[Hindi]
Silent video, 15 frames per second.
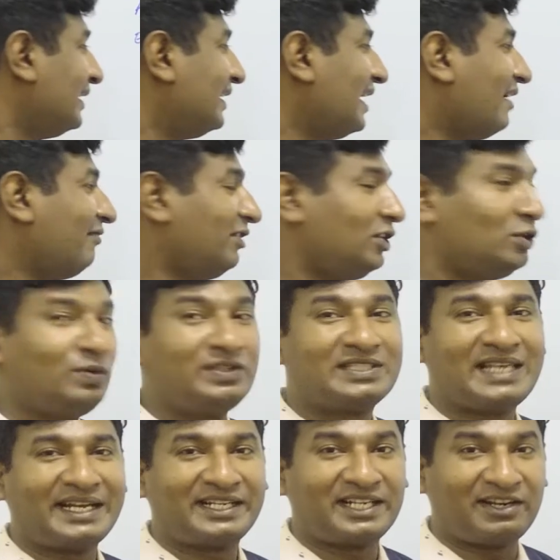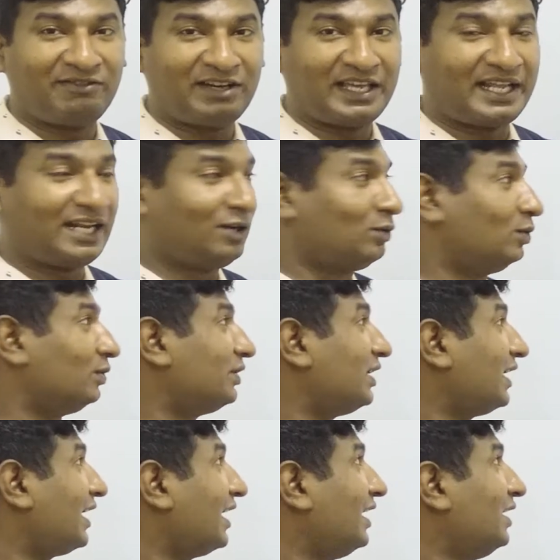रेवेन्यू एक्सेट्रा वगैरह हो
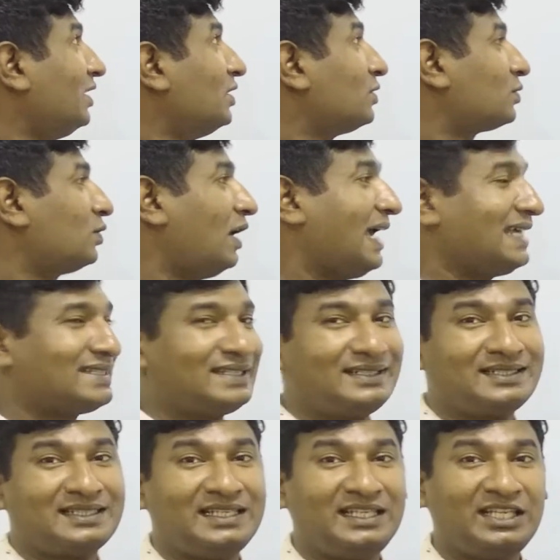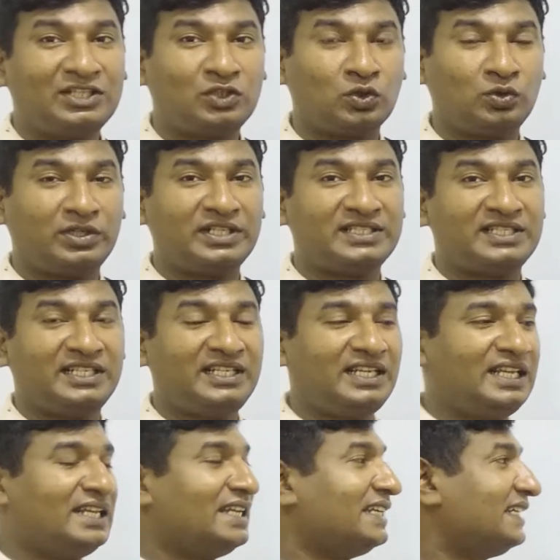ठीक है सो एसेट्स की ये छोटी सी
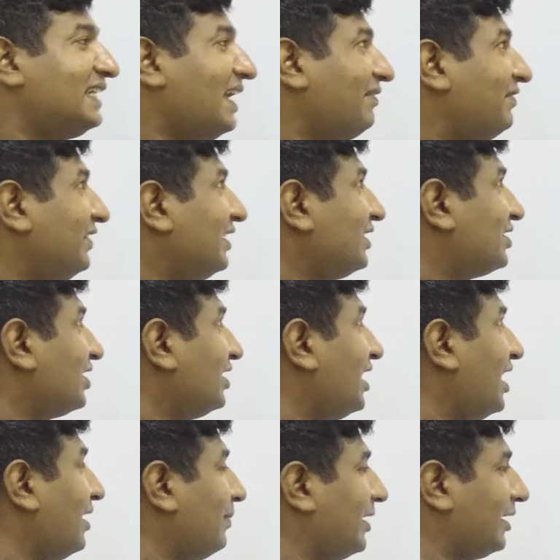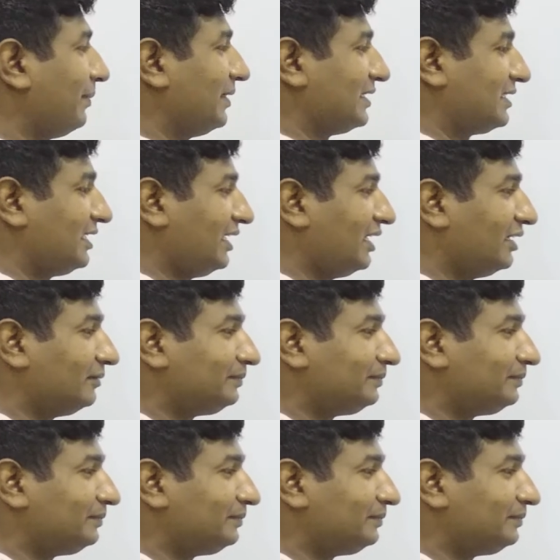डेफिनेशन है हमारे पास ठीक है